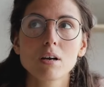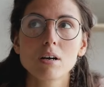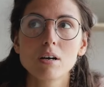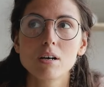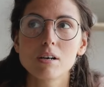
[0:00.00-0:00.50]
hai
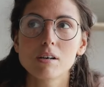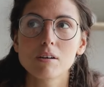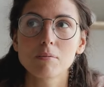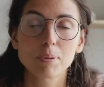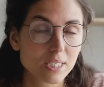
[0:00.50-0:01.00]
un
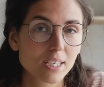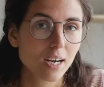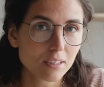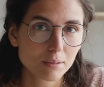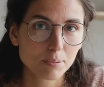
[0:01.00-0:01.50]
fidanzato puoi
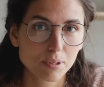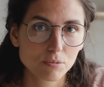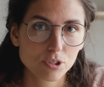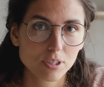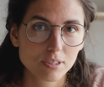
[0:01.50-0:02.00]
fargli
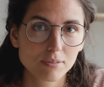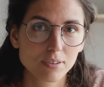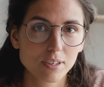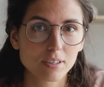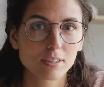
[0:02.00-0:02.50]
questa
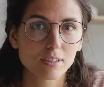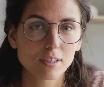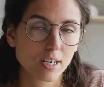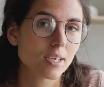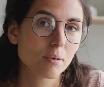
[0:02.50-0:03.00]
battuta.
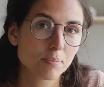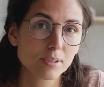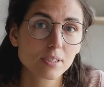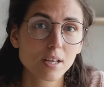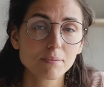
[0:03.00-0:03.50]
Senti.
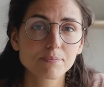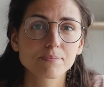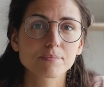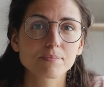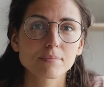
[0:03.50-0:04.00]

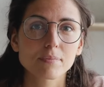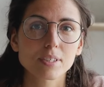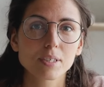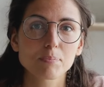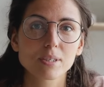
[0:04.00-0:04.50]

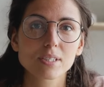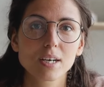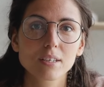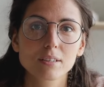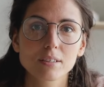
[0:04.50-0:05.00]
E te
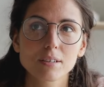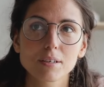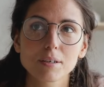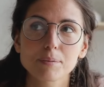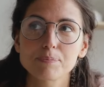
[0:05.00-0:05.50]
volevo di sta
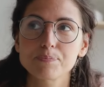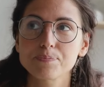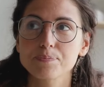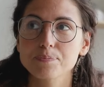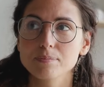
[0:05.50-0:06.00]
cosa.
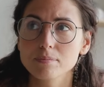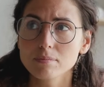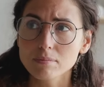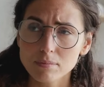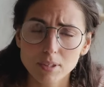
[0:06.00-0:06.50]
Mi so
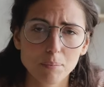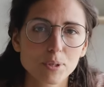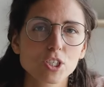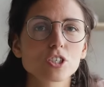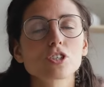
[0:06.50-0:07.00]
scopata
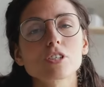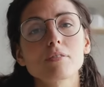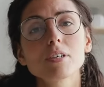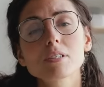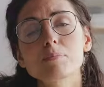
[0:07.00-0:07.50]
Bruce Willis.